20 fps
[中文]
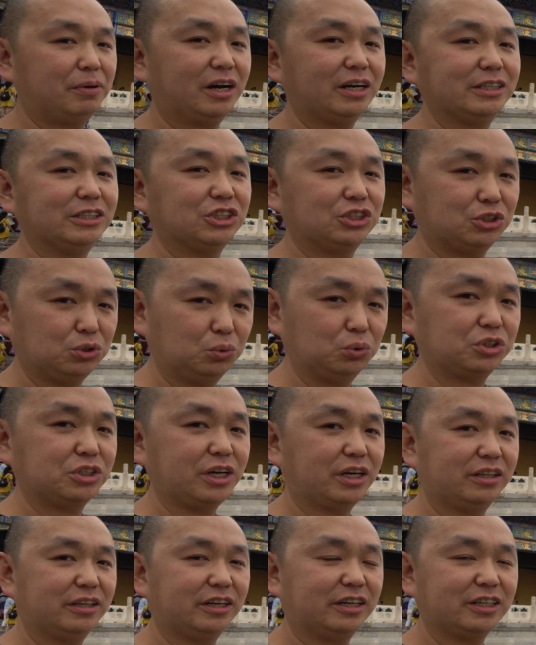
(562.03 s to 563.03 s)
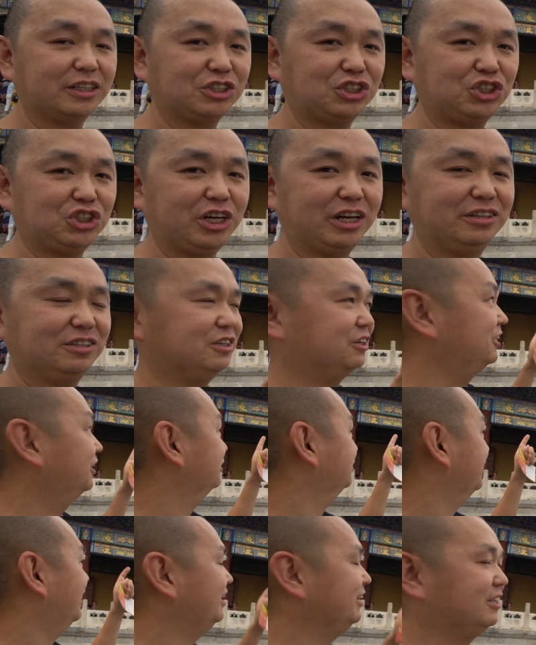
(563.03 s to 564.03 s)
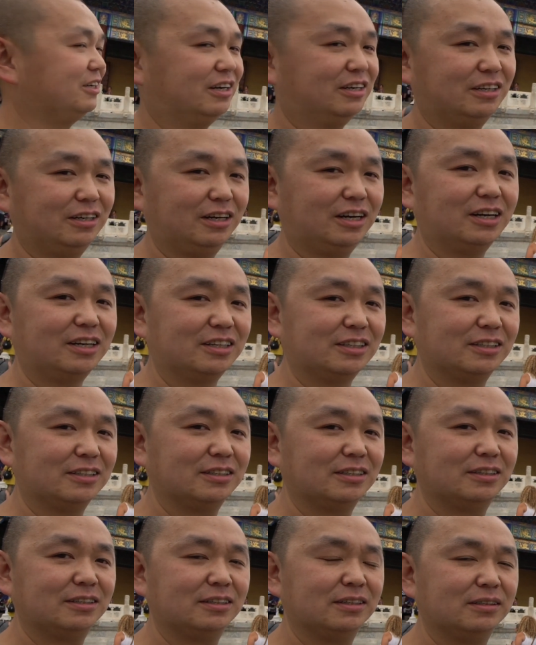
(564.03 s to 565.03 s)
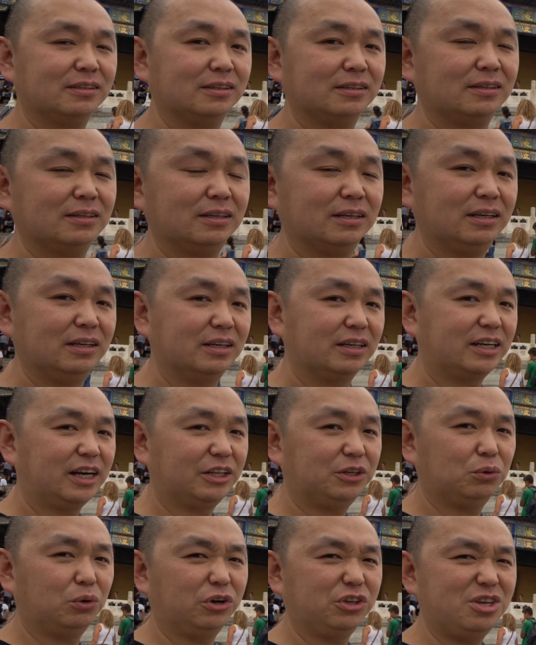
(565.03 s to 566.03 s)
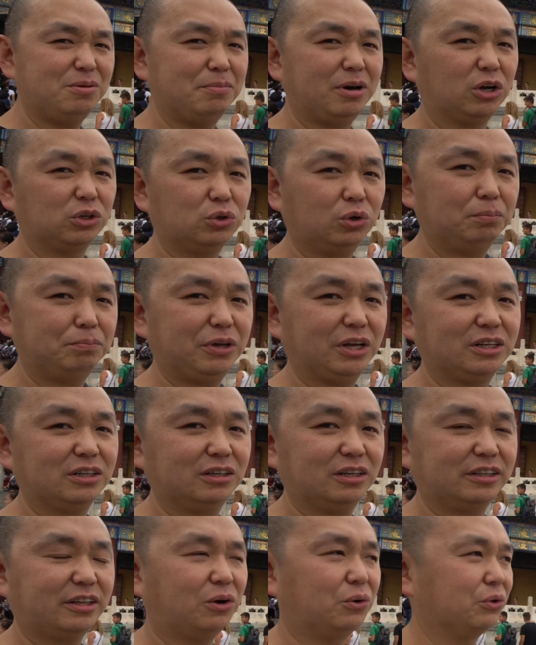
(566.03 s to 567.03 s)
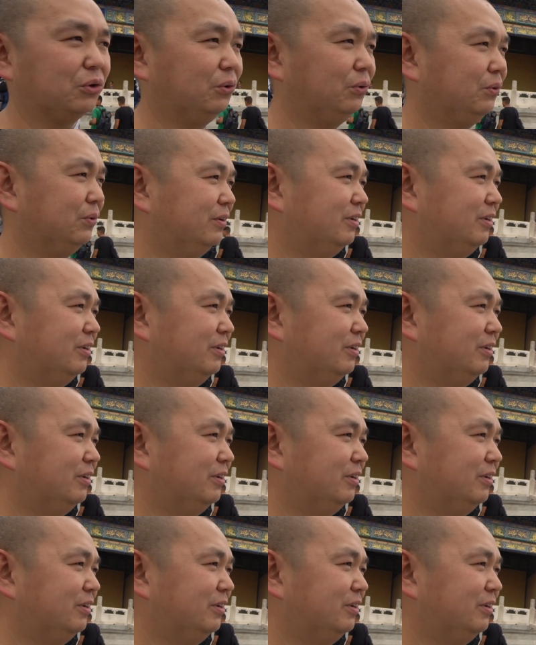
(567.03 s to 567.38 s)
边很休闲的、很闲着的待着啊。感觉我1秒钟变成了导游。